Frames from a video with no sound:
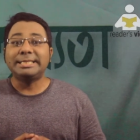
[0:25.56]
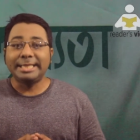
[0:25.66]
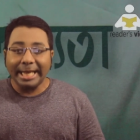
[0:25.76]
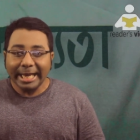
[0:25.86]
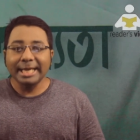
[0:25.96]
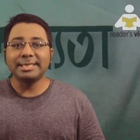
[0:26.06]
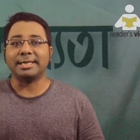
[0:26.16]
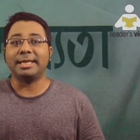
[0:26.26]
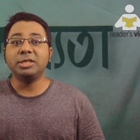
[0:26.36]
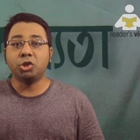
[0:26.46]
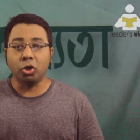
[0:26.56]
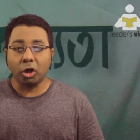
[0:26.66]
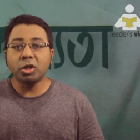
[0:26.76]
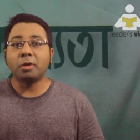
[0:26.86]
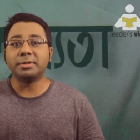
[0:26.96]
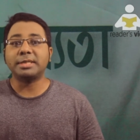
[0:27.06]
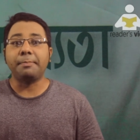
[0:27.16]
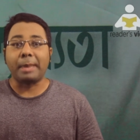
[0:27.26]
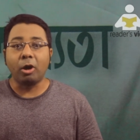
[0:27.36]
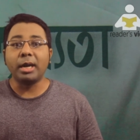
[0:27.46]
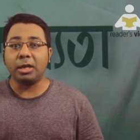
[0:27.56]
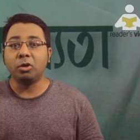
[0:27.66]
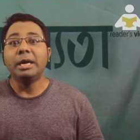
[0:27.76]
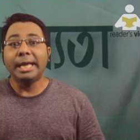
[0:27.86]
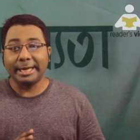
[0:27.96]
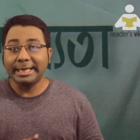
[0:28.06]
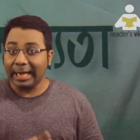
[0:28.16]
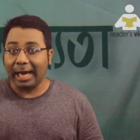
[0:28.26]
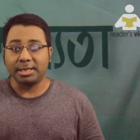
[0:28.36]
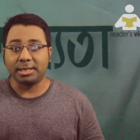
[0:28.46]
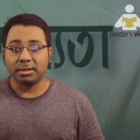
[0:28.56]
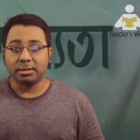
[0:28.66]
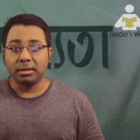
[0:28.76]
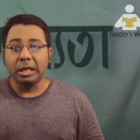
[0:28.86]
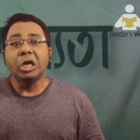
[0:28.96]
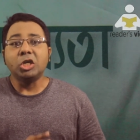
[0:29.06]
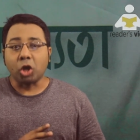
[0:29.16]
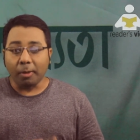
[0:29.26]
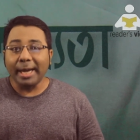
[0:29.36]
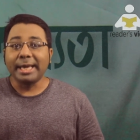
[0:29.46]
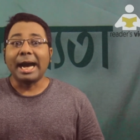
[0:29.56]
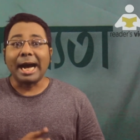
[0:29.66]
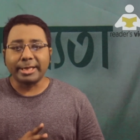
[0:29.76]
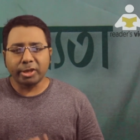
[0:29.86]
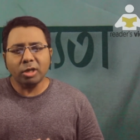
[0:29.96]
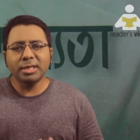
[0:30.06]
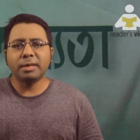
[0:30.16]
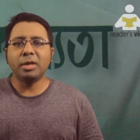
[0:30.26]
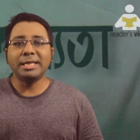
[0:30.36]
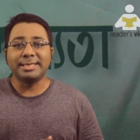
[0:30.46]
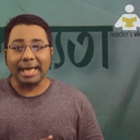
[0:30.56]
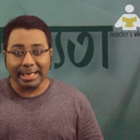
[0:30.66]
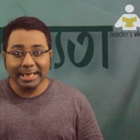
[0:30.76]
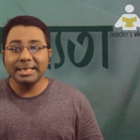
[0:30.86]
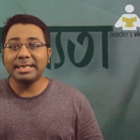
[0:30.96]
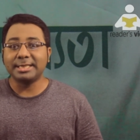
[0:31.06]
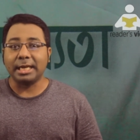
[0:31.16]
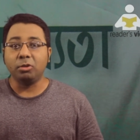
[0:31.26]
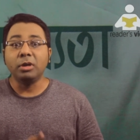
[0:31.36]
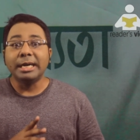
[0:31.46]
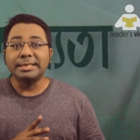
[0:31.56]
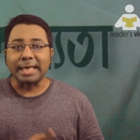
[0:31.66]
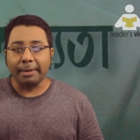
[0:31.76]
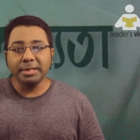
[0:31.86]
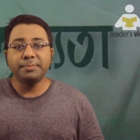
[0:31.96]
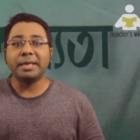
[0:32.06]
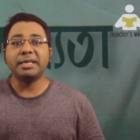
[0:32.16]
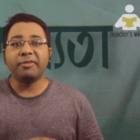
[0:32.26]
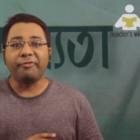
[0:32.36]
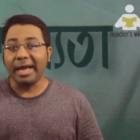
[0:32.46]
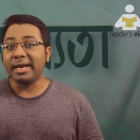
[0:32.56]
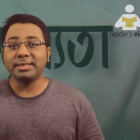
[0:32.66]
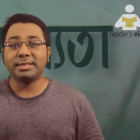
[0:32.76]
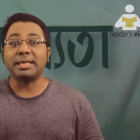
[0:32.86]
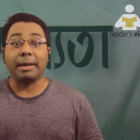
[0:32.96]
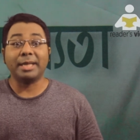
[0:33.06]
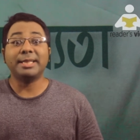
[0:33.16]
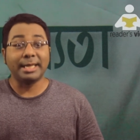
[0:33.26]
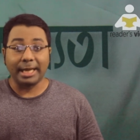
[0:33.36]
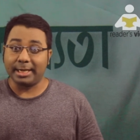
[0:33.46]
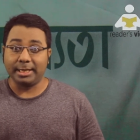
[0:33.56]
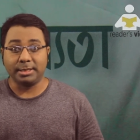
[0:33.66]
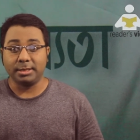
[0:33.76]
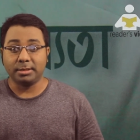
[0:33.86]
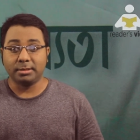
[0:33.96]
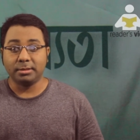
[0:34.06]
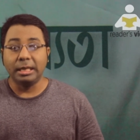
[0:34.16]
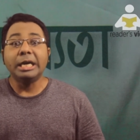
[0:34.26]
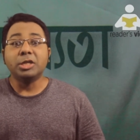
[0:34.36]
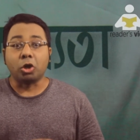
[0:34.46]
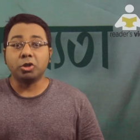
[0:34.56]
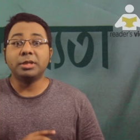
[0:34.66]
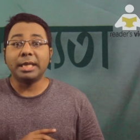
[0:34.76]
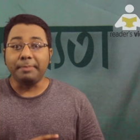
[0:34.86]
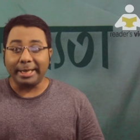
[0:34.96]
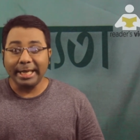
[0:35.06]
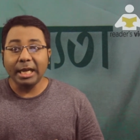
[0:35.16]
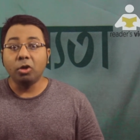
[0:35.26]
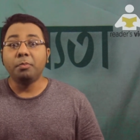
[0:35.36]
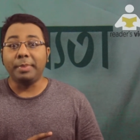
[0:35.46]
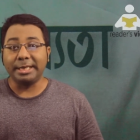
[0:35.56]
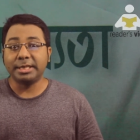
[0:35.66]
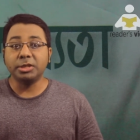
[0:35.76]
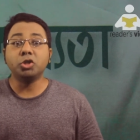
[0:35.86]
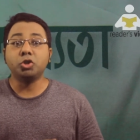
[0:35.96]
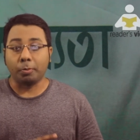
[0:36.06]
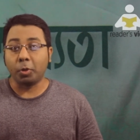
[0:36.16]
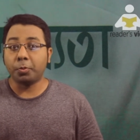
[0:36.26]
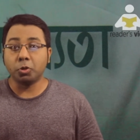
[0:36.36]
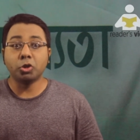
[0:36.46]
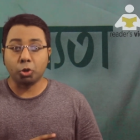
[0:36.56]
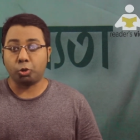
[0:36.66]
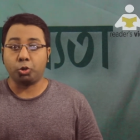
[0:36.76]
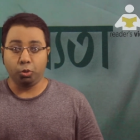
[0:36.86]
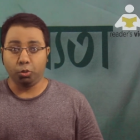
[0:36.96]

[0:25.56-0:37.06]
সিলিংয়ের সাথে ঝুলন্ত অবস্থায় পাওয়া গেল একটি লাশ সবাই আত্মহত্যা বলে চালিয়ে দিতে চাইল সাব ইন্সপেক্টর ফাইয়াস তা মানতে নারাজ তদন্তে বেরিয়ে এলো বেশ কিছু চমকপ্রদ তথ্য